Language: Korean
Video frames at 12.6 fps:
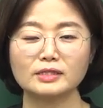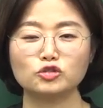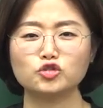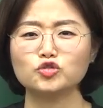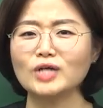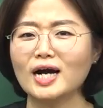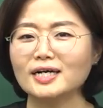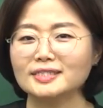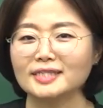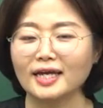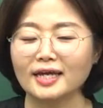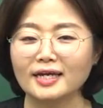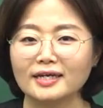
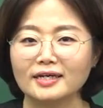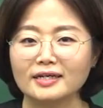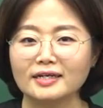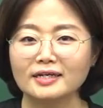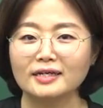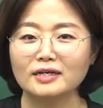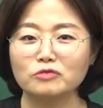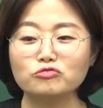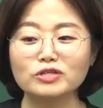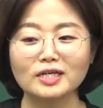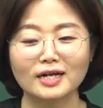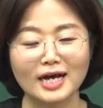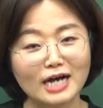중앙은행,
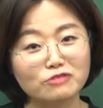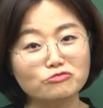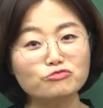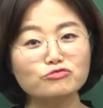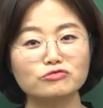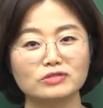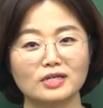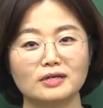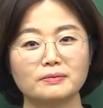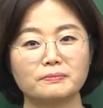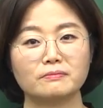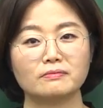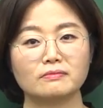우리나라 한국은행.
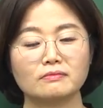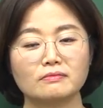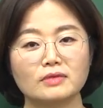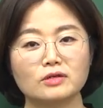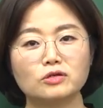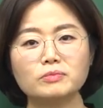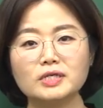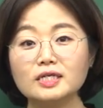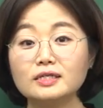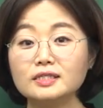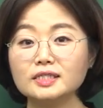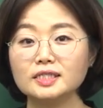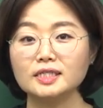그럼
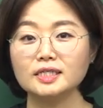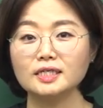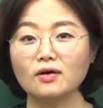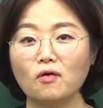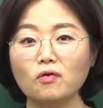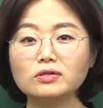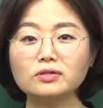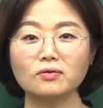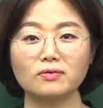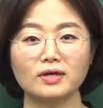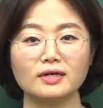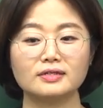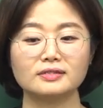이들이
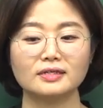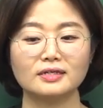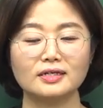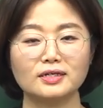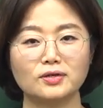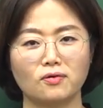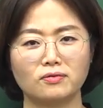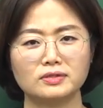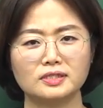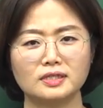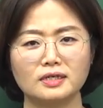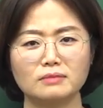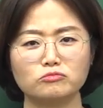어떻게 그 나라의
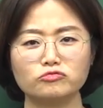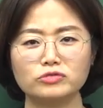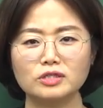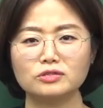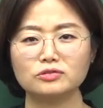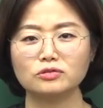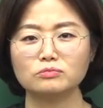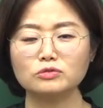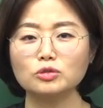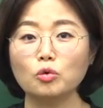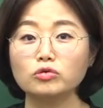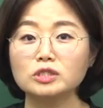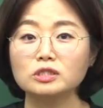경제의 문제점을
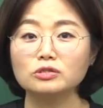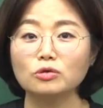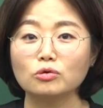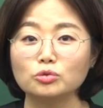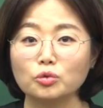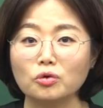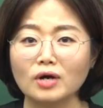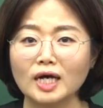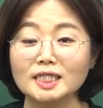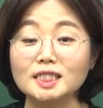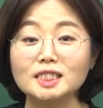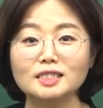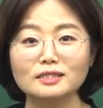고치려고
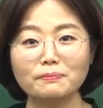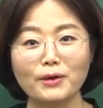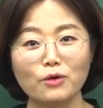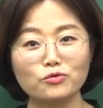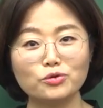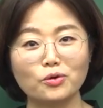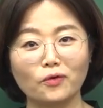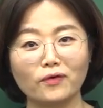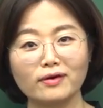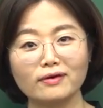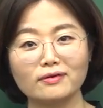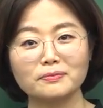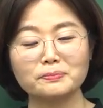노력하는지를 배울
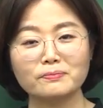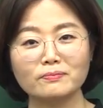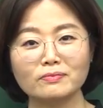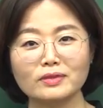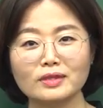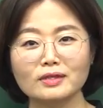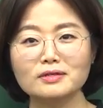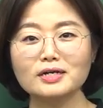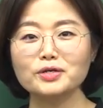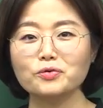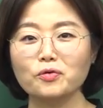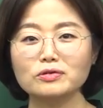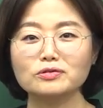거예요. 그러니까
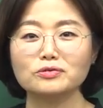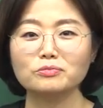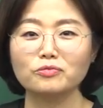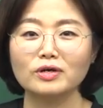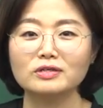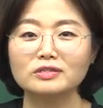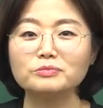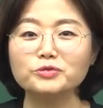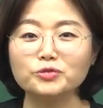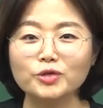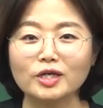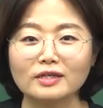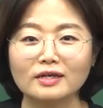여기서는 뭐야?
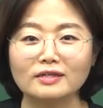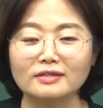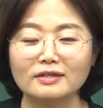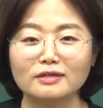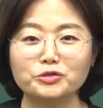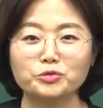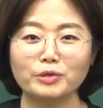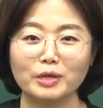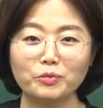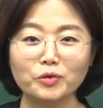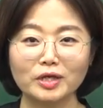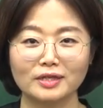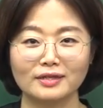금융에 대한 얘기를 좀
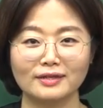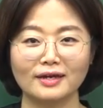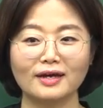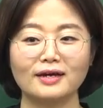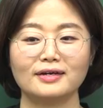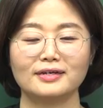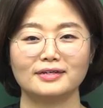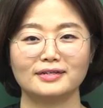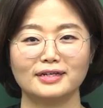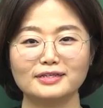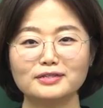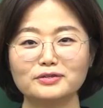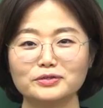
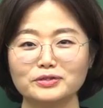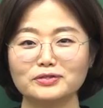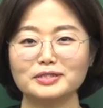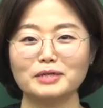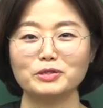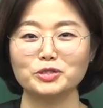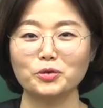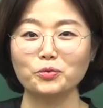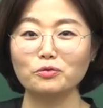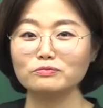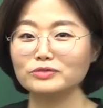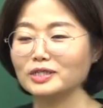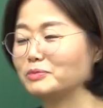해보겠다라는 거죠. 쌤이
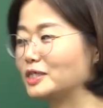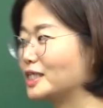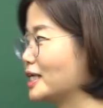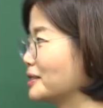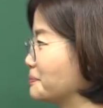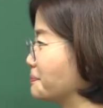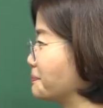전공 분야입니다.